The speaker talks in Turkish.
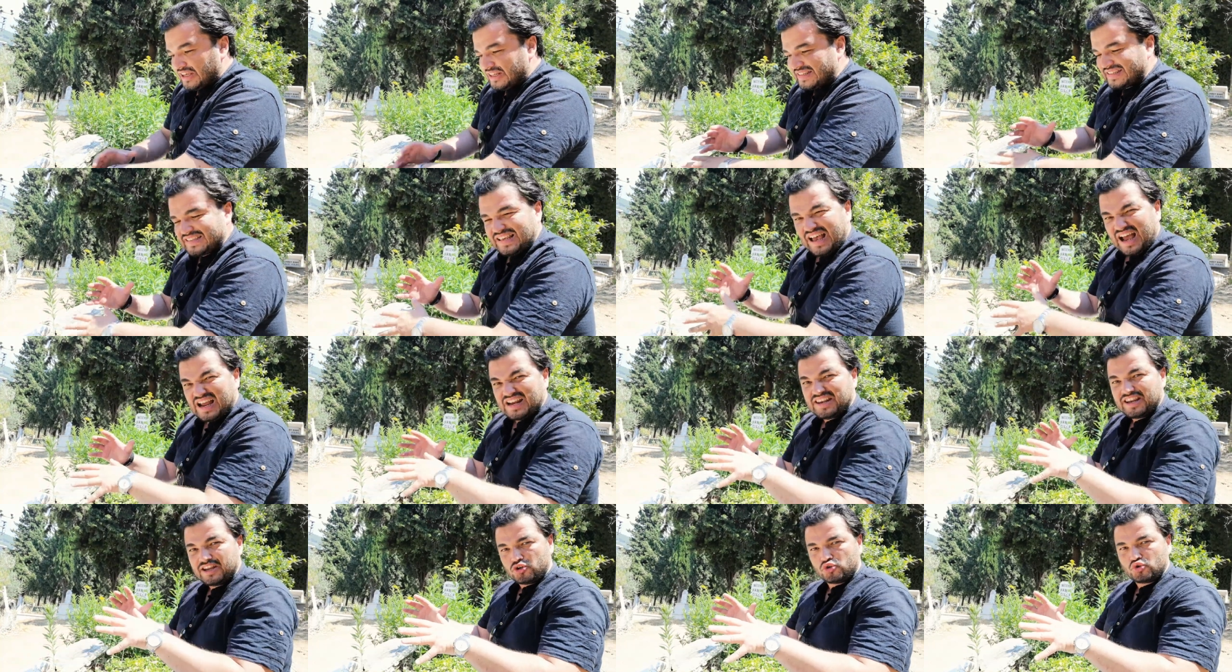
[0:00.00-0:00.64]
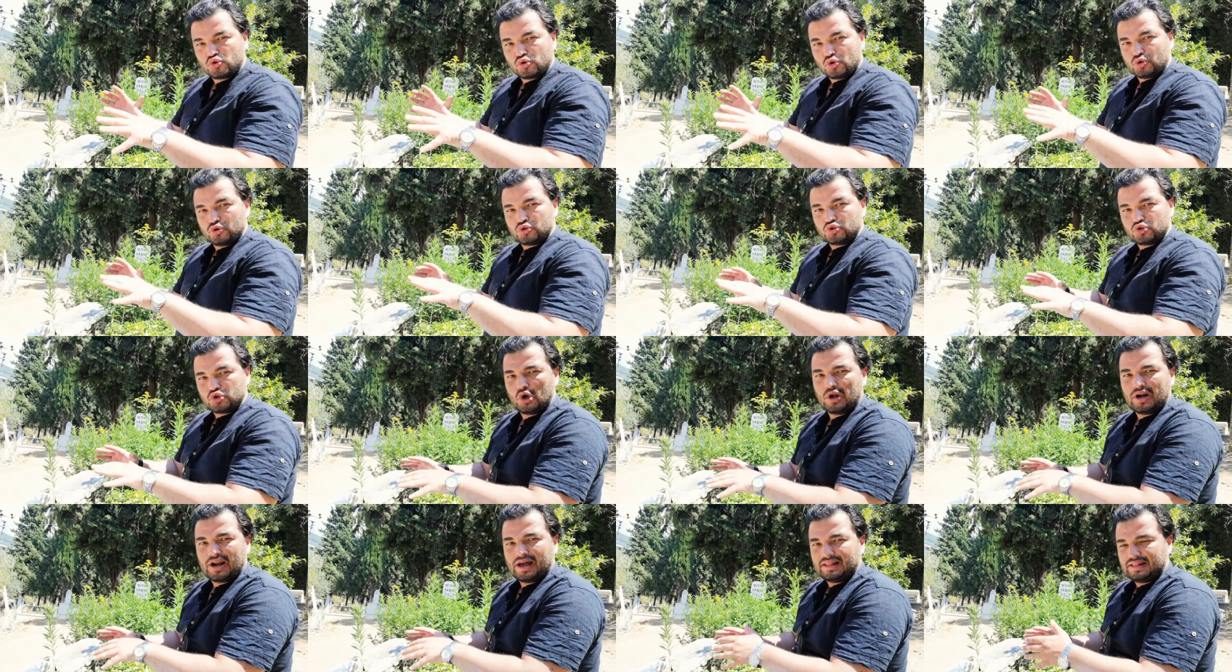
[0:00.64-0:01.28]
Sahne şu,
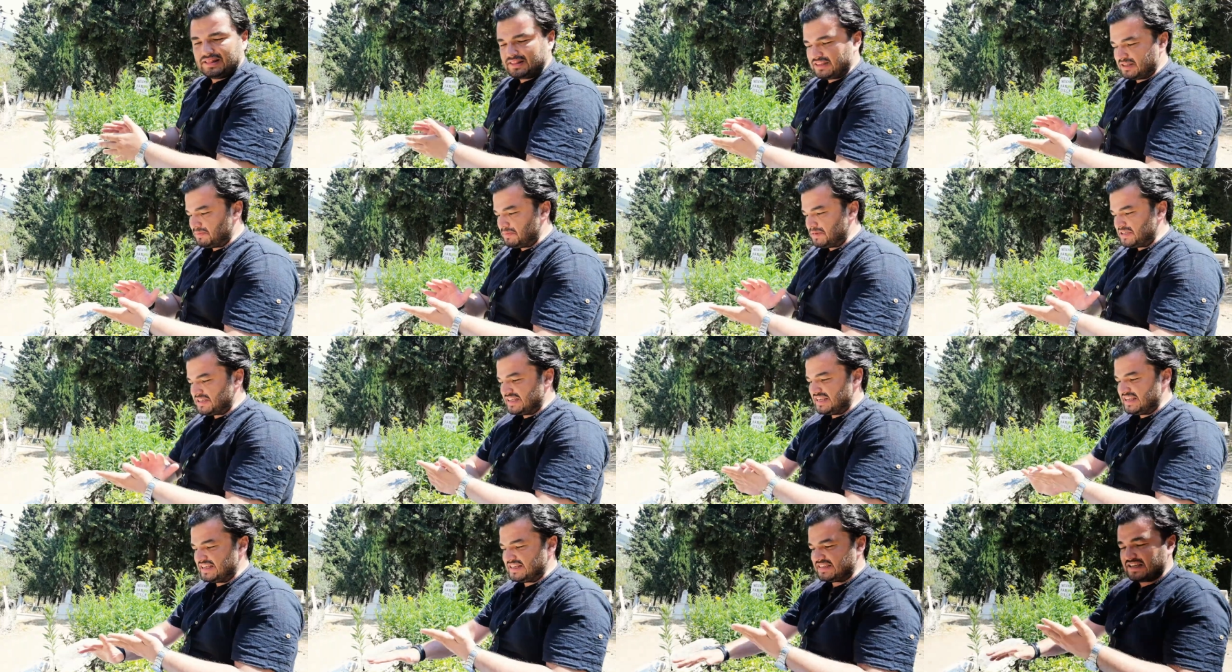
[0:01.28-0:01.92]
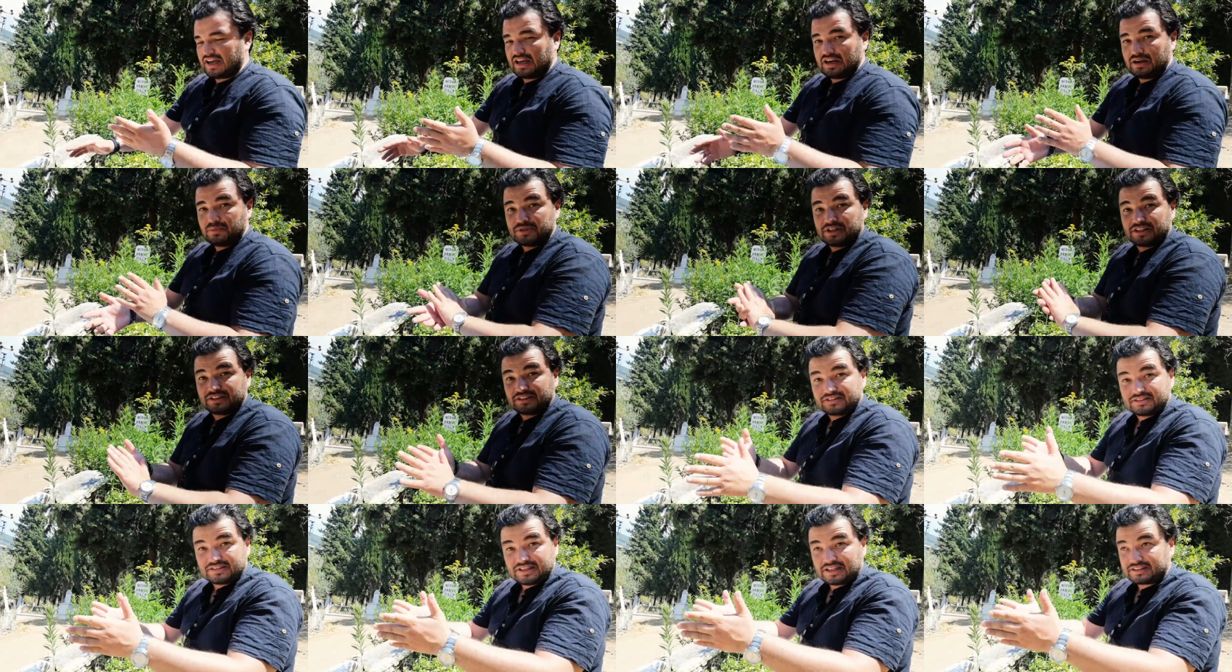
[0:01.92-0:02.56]
şöyle anlatayım. Biz ilk sahne,
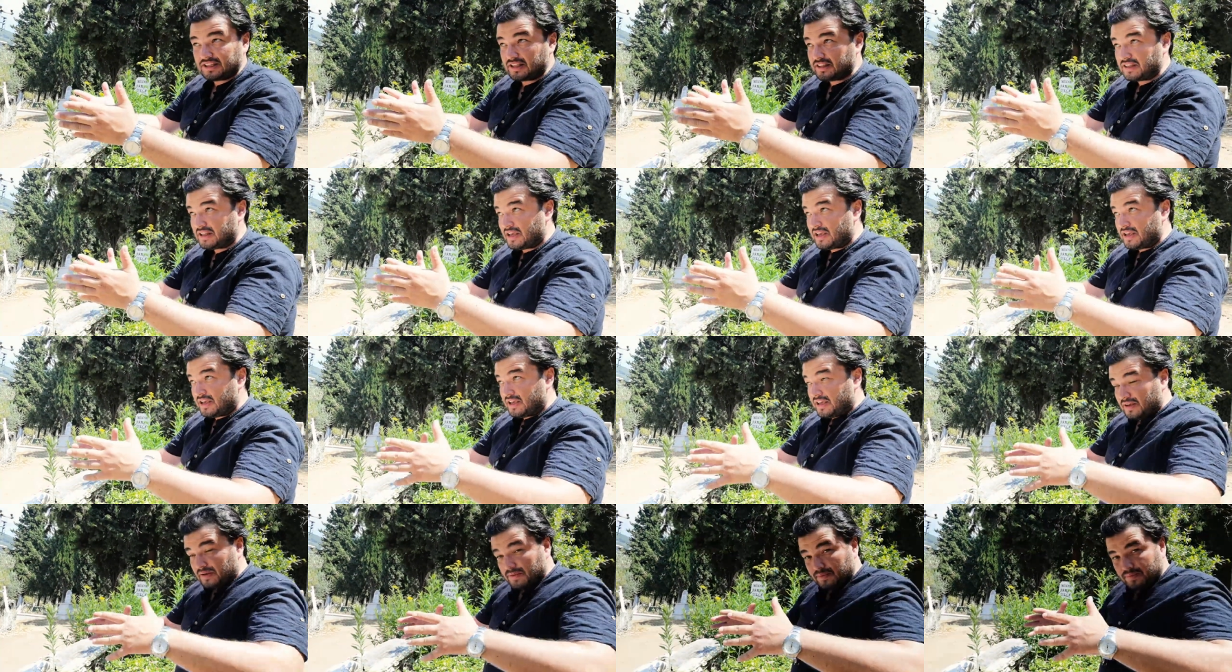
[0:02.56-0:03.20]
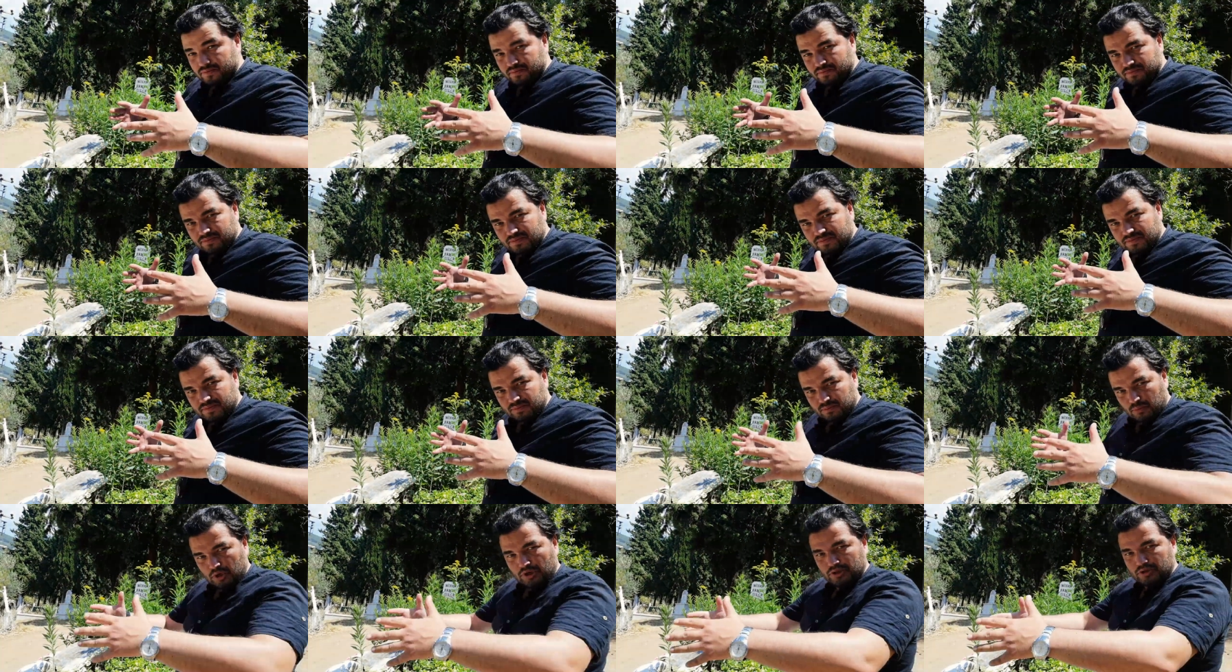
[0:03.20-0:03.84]
biz zaten
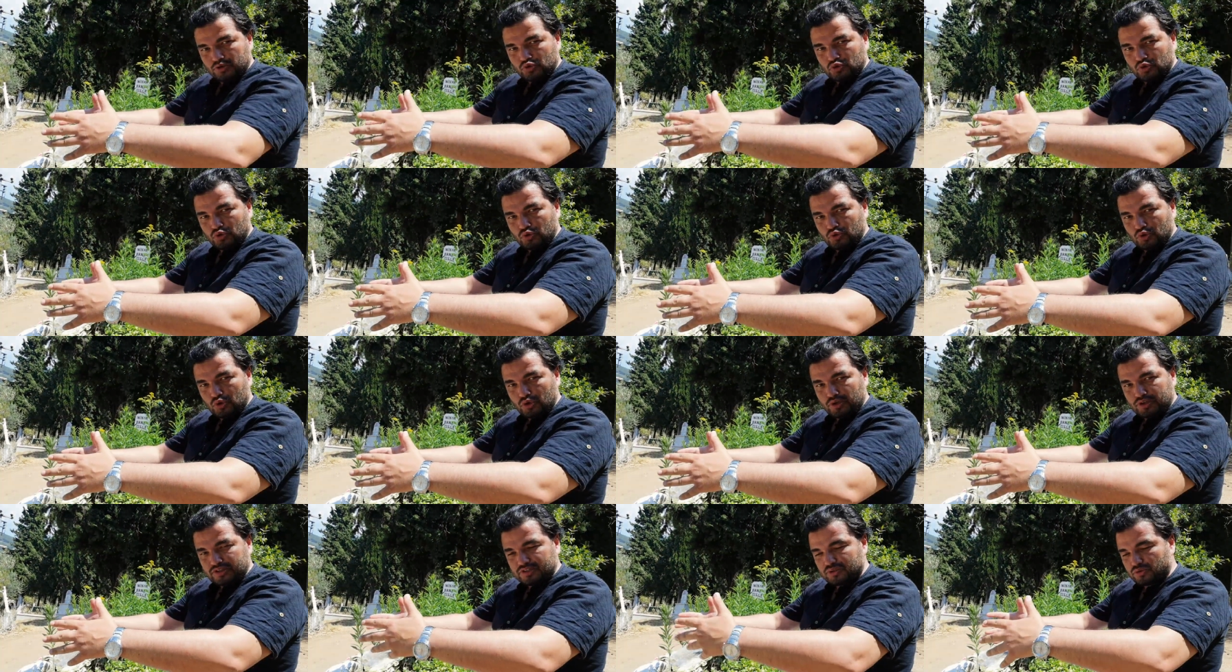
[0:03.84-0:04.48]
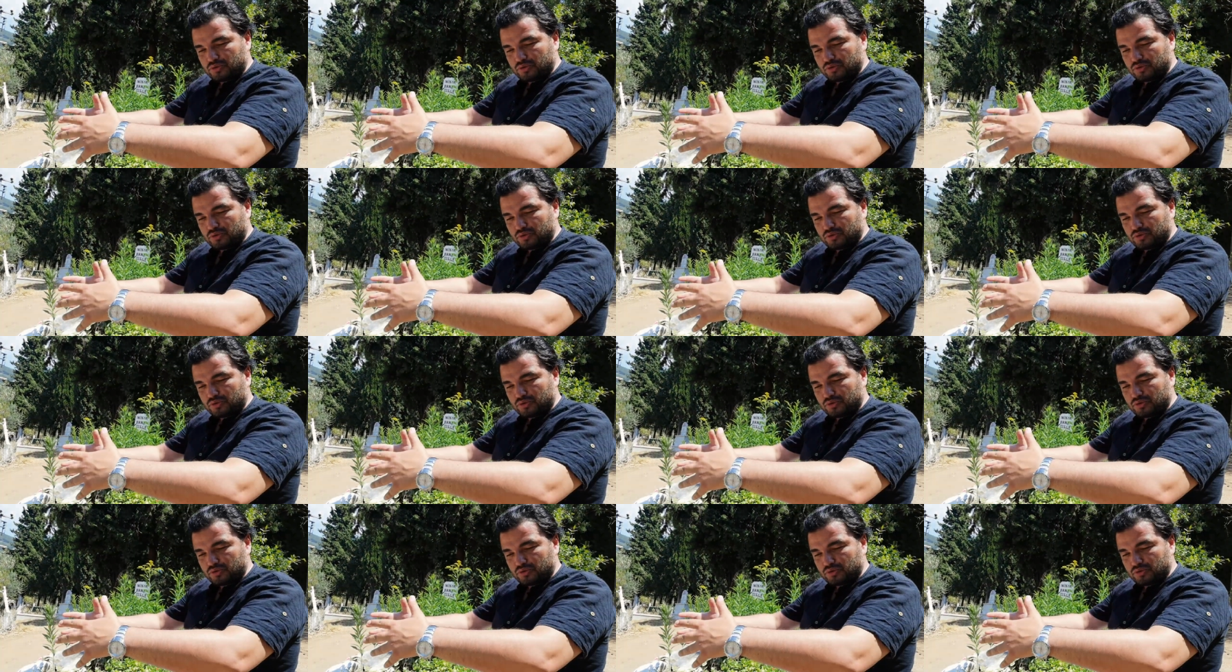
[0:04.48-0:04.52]
böyle stüdyo,